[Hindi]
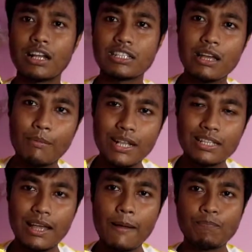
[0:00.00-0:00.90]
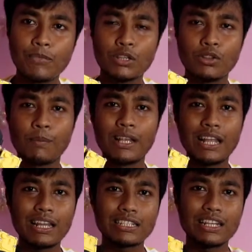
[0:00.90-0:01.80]
अच्छा मिल जाए तो
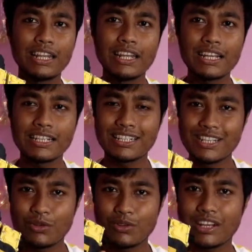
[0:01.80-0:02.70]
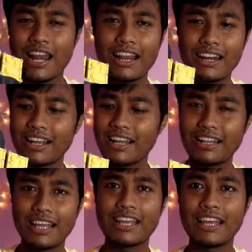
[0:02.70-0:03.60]
फिलहाल अच्छा नहीं कह सकते इसको ट्राई करेंगे
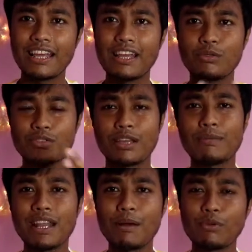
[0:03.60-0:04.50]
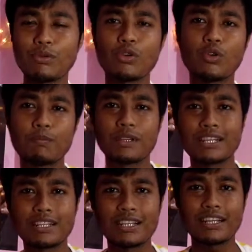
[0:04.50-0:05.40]
देखेंगे उसके बाद आप लोगों को खुद
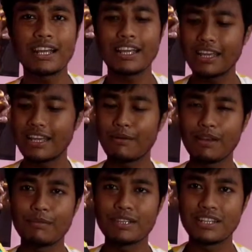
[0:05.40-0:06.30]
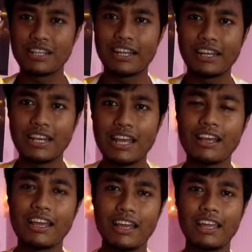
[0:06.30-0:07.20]
पता चल जाएगा कि ये वाला मशीन लेने
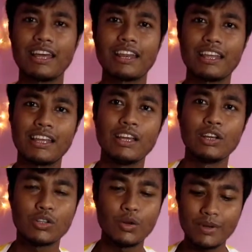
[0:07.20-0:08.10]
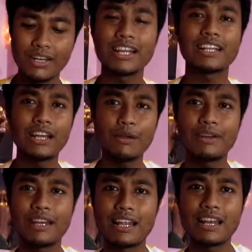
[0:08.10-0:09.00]
लायक है या नहीं तो फिर देखते हैं
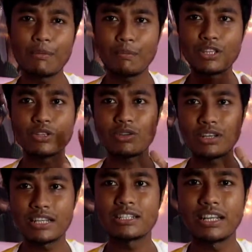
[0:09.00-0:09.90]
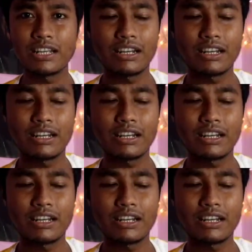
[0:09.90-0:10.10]
अभी रियल लाइफ में इसको टेस्टिंग